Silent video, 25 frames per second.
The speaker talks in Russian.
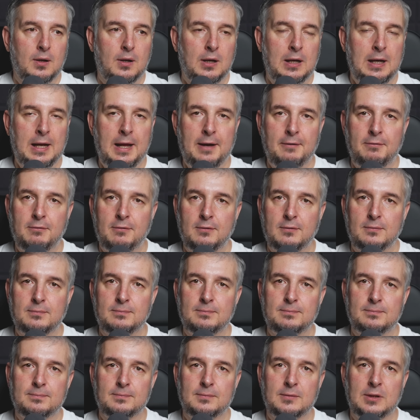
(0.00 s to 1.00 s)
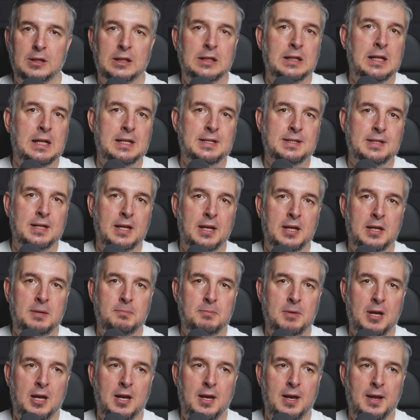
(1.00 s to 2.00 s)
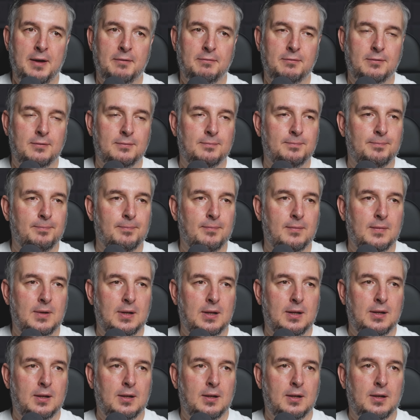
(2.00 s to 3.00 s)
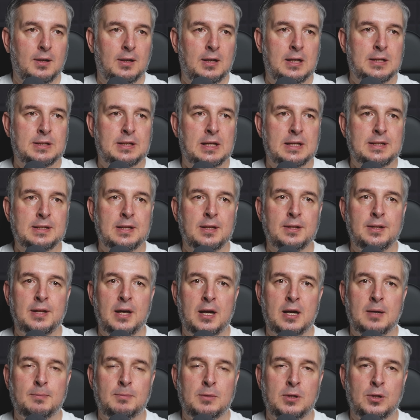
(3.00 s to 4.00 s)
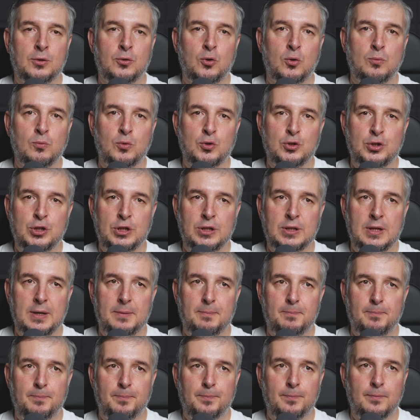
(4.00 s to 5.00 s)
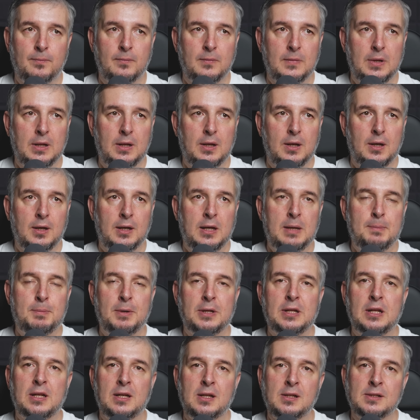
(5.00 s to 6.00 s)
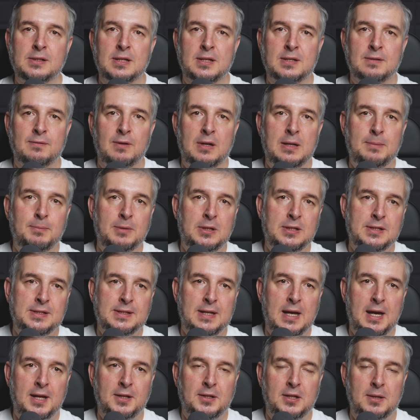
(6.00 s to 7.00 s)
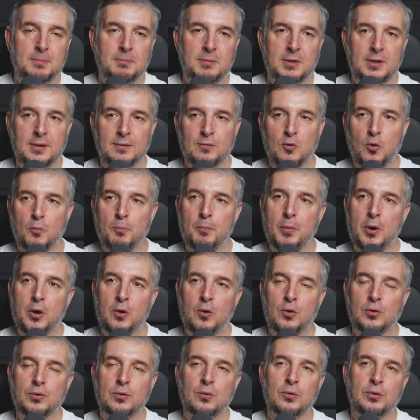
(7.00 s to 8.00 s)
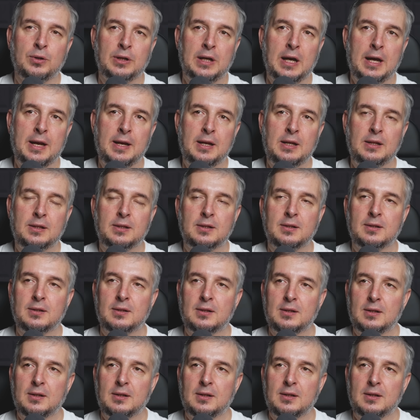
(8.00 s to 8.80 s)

Лев, классное имя, Лев, из Краснодара молодой мужчина, и поделился своими инсайтами. Его прет, он горит,